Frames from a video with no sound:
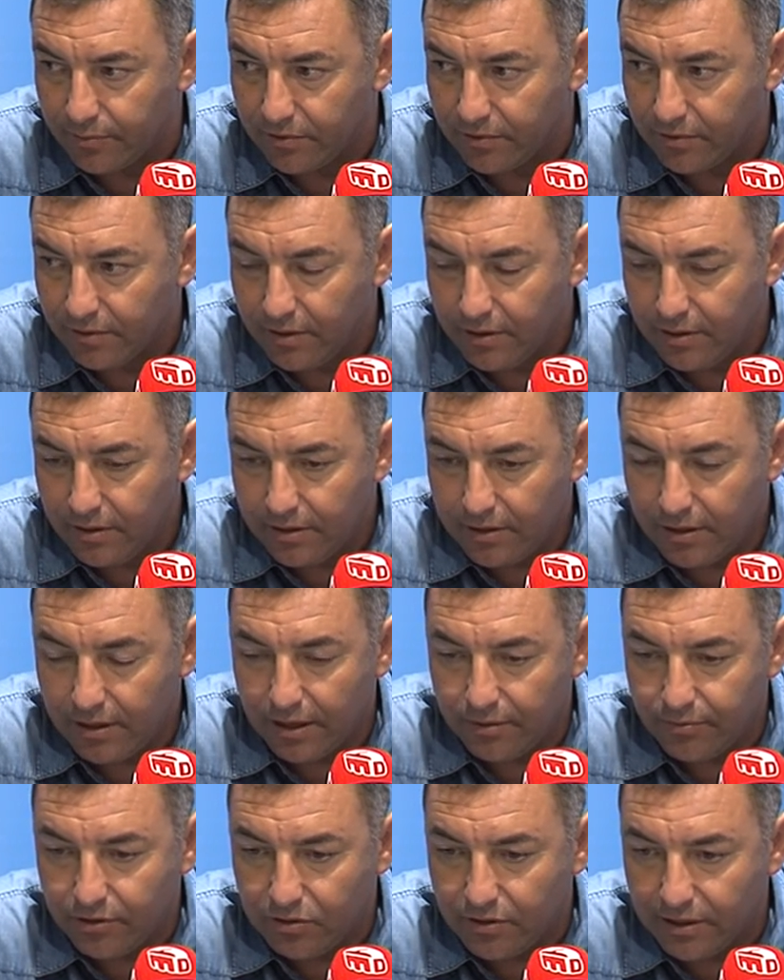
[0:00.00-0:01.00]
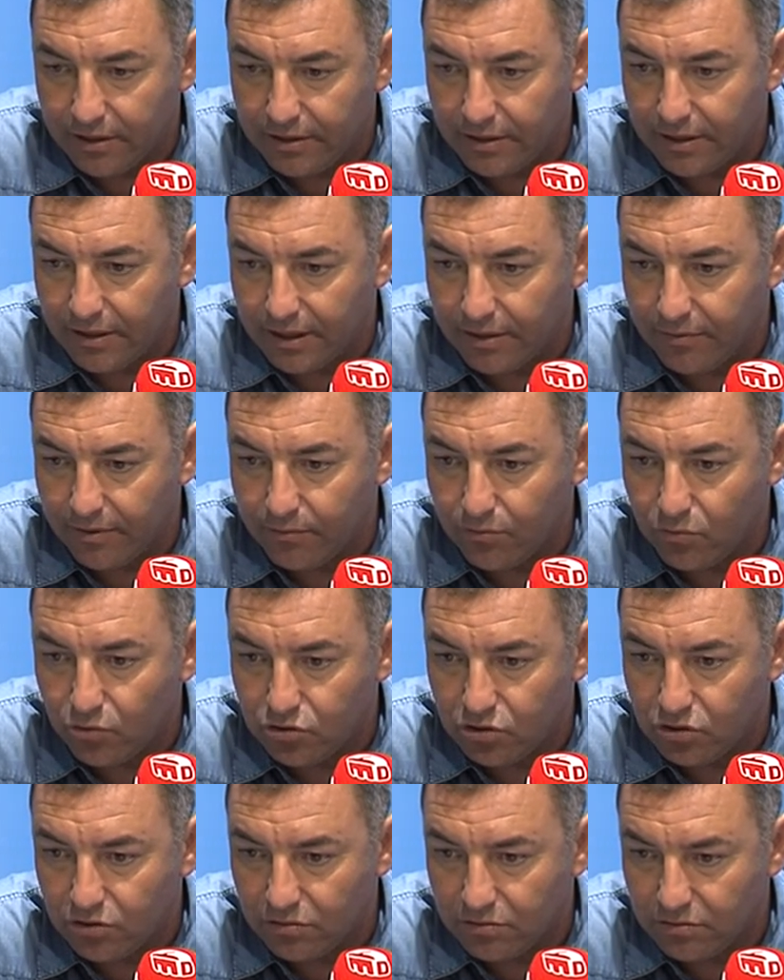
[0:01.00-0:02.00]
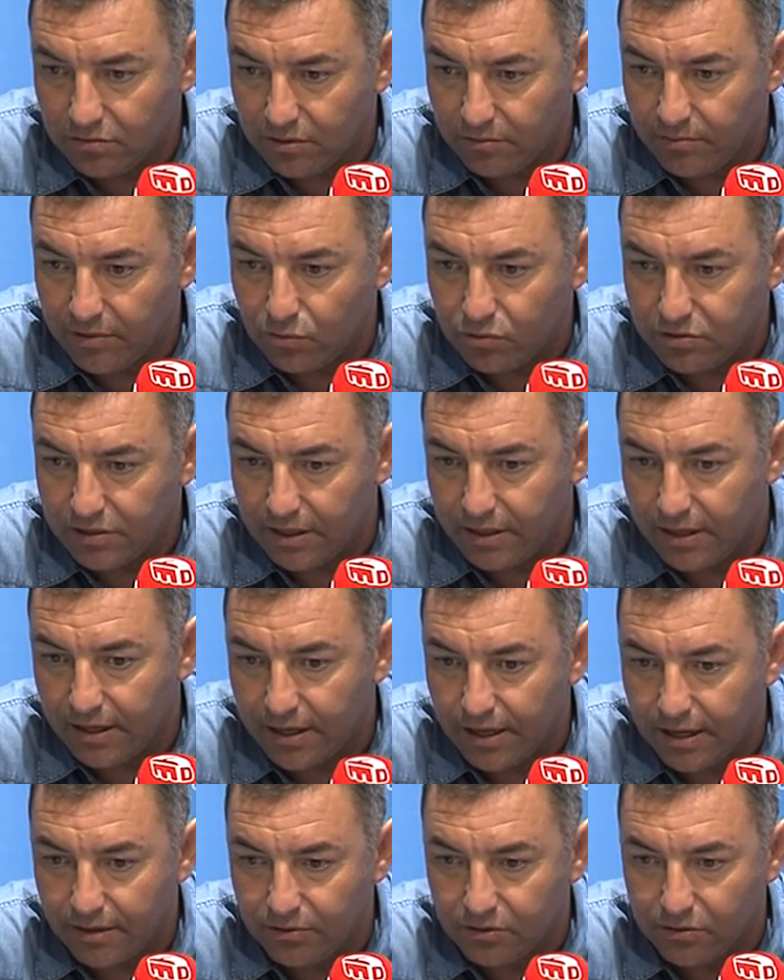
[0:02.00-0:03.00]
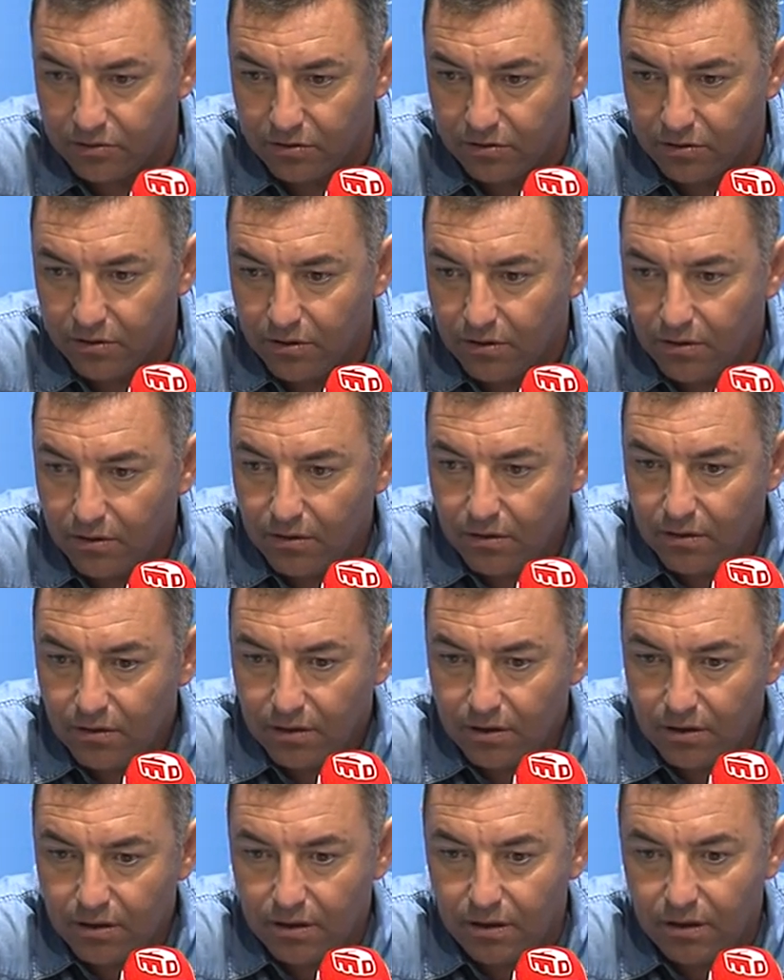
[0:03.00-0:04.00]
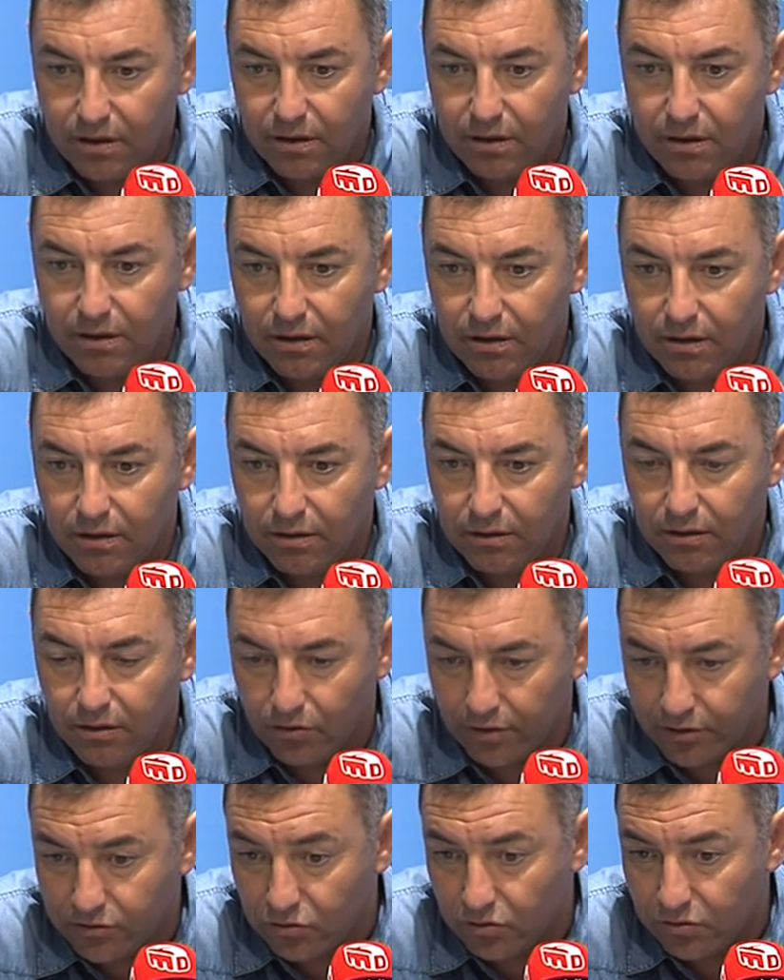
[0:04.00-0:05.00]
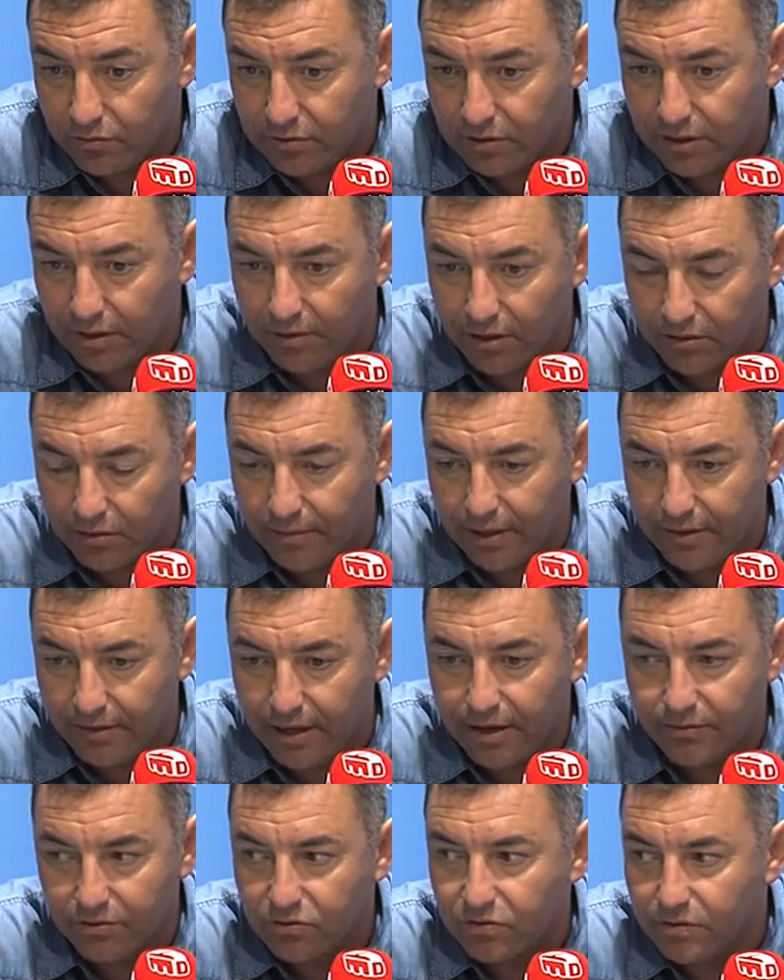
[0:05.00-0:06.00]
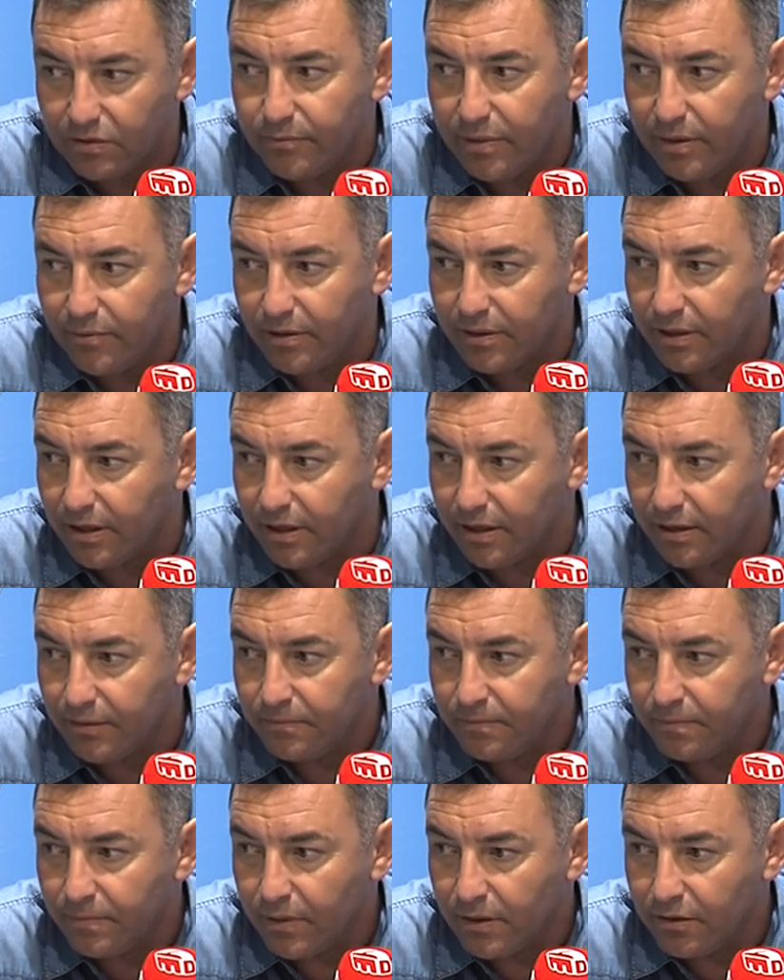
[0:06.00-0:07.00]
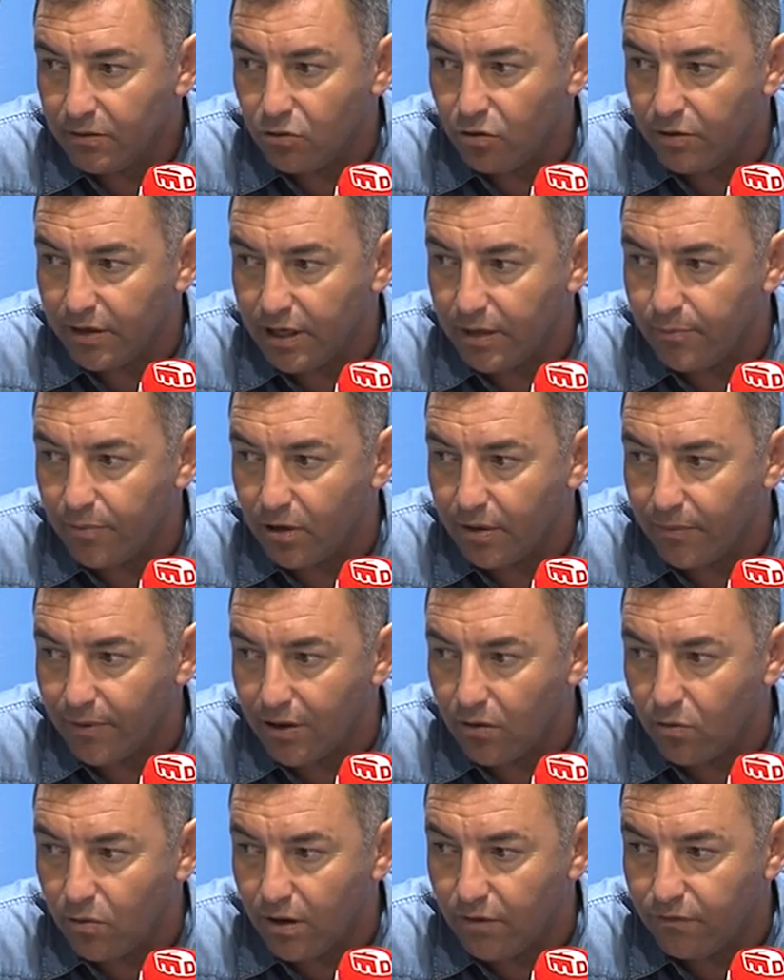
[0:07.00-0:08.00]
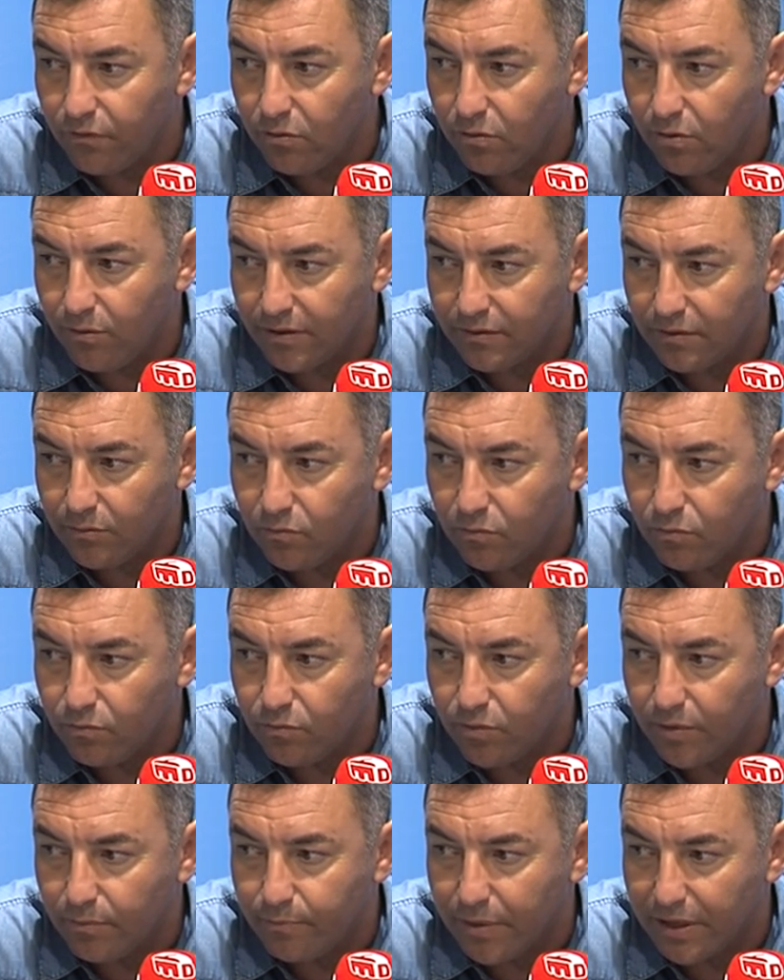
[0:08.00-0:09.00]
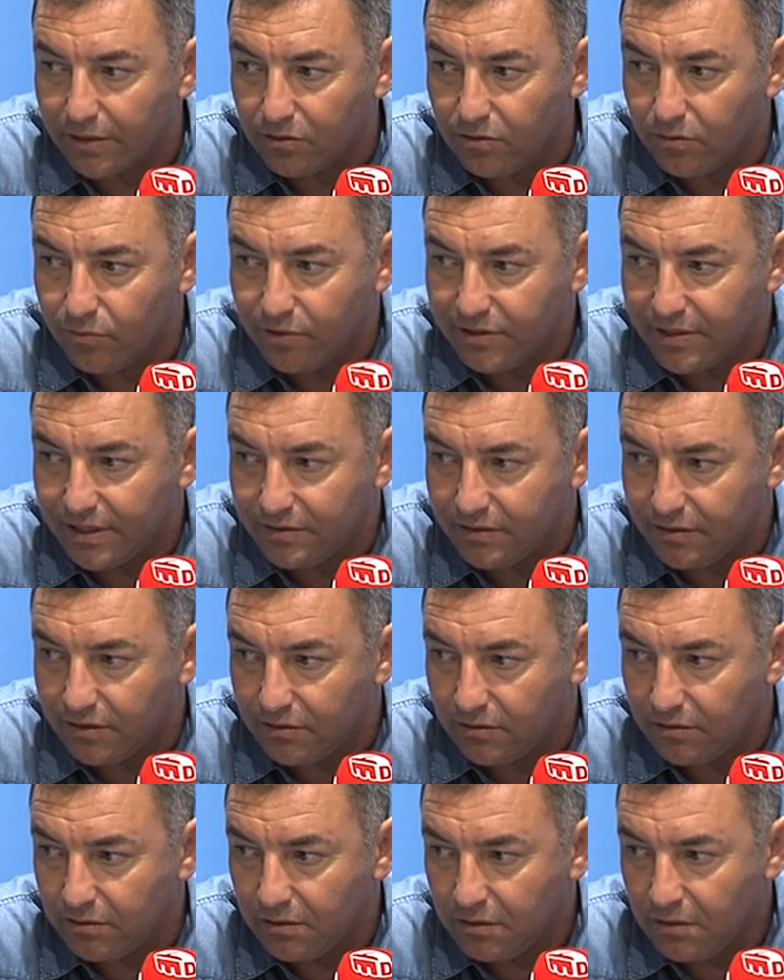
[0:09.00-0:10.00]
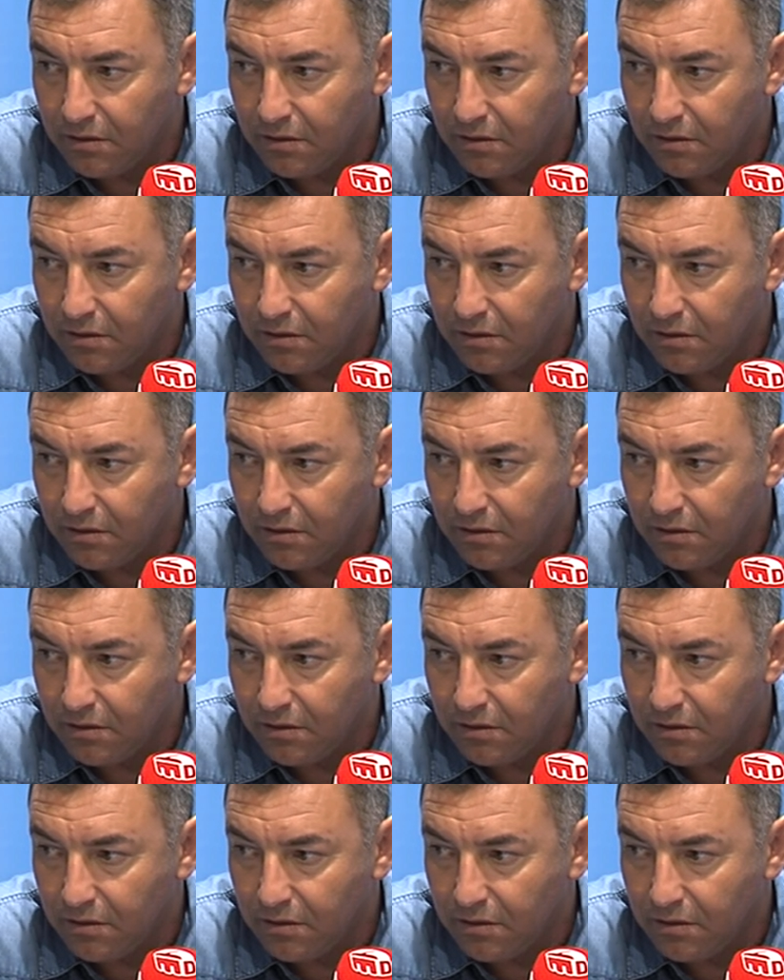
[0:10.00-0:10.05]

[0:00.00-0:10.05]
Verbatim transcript: Por, el árbitro ahí tiene que ver mucho y me gustaría que el árbitro, eh, y con esto no estoy hablando mal del árbitro, simplemente que dos equipos que van a jugar al fútbol va a ser un, partido muy táctico